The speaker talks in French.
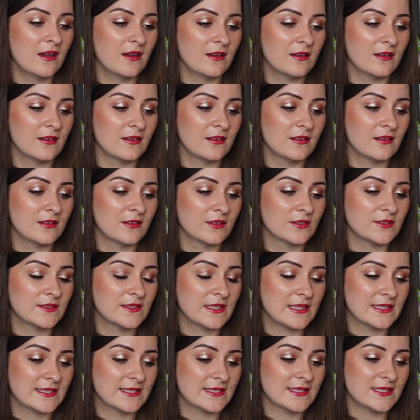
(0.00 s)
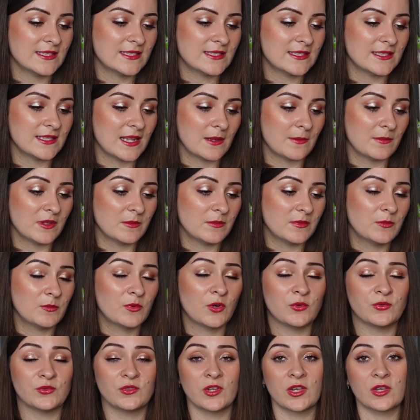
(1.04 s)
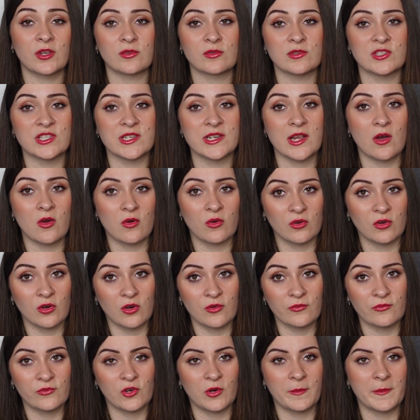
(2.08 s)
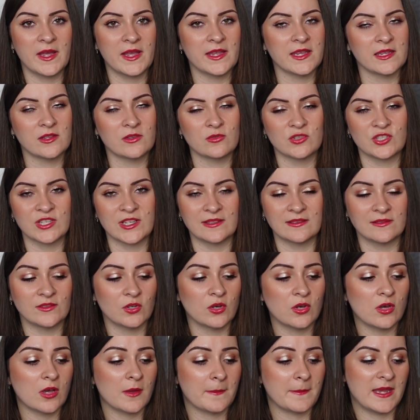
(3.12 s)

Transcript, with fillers: Euh, celle-ci, c'est la Baby Powder que j'ai en grand format et que j'adore,